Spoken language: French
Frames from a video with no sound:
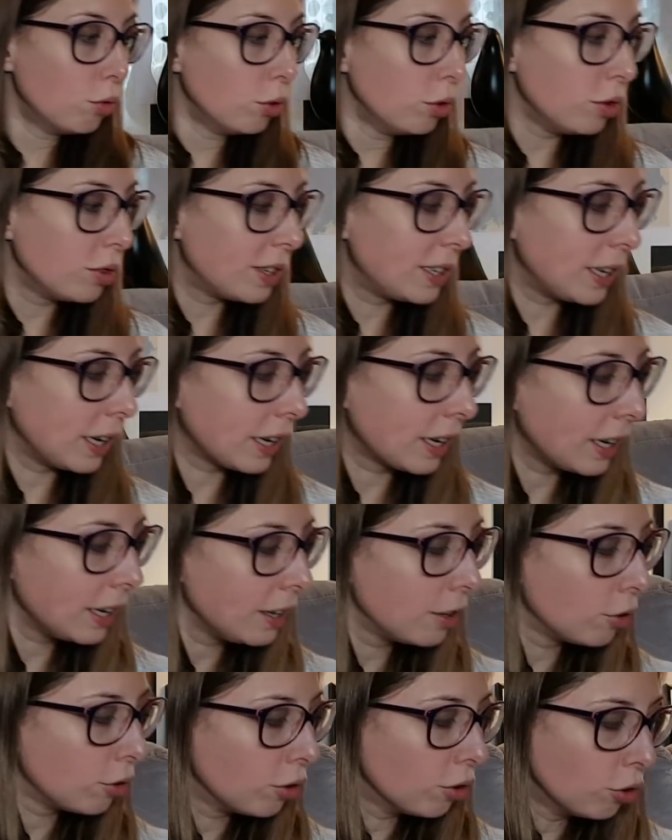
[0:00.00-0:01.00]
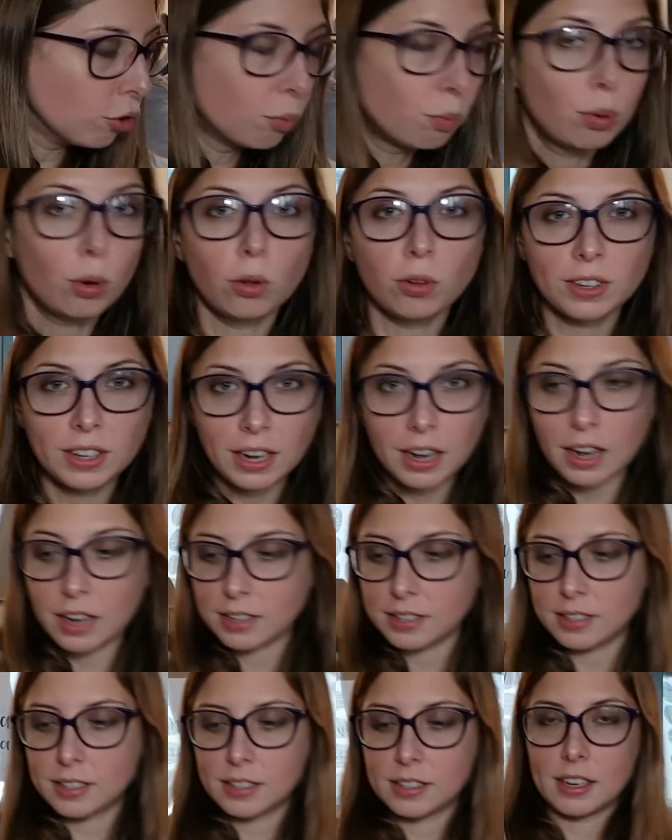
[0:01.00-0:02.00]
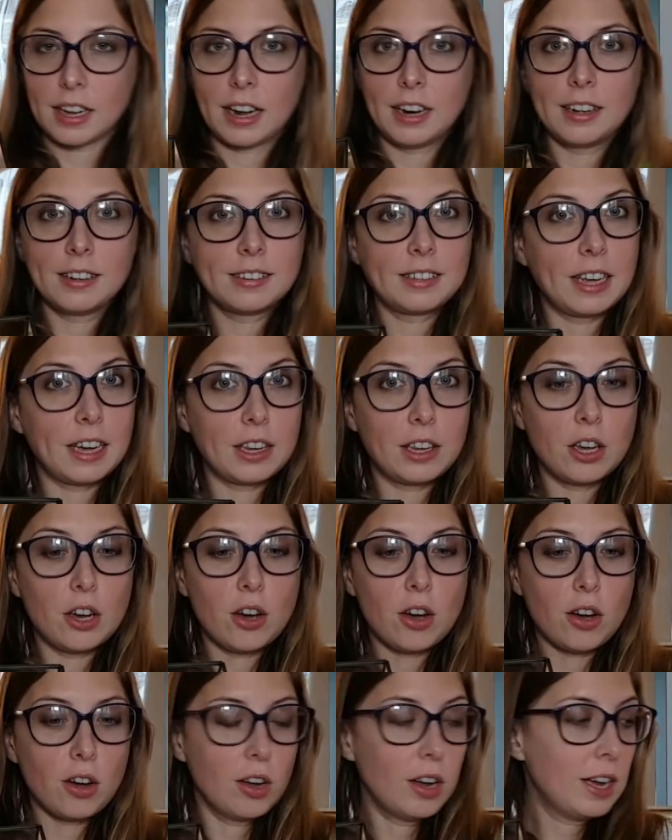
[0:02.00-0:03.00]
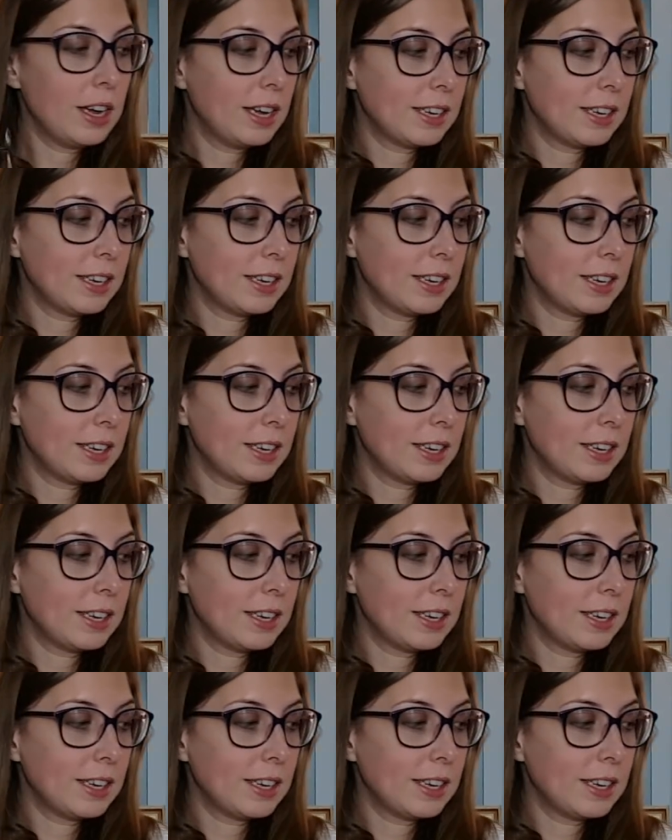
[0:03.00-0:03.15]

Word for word: une série de, de plantes grasses à l'intérieur,